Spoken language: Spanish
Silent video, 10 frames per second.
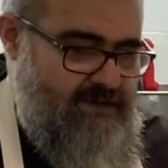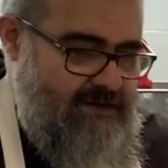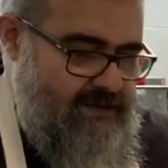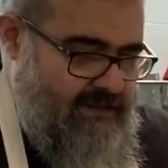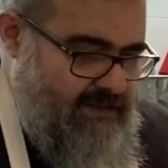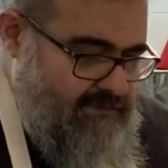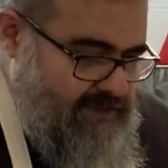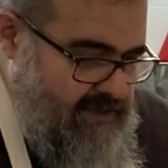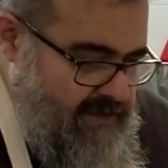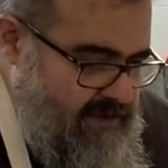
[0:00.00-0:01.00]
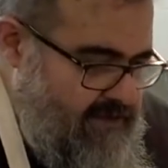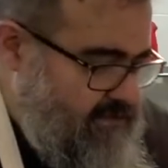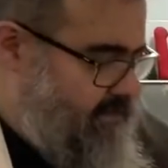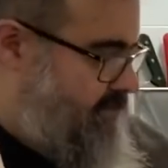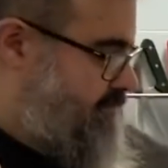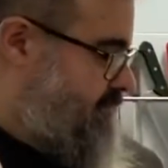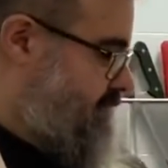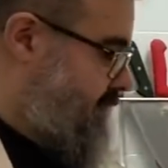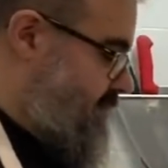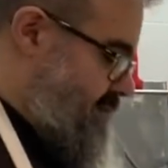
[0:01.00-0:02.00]
La dejamos aquí al lado
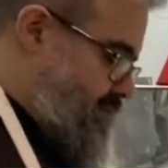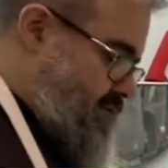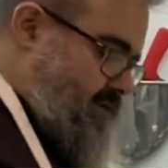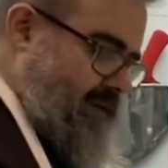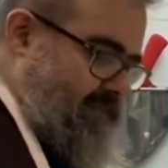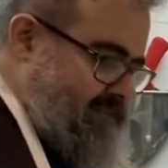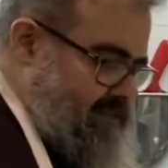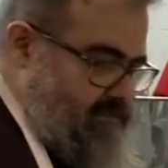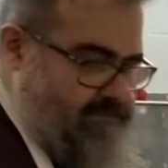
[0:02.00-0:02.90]
y vamos con la masa.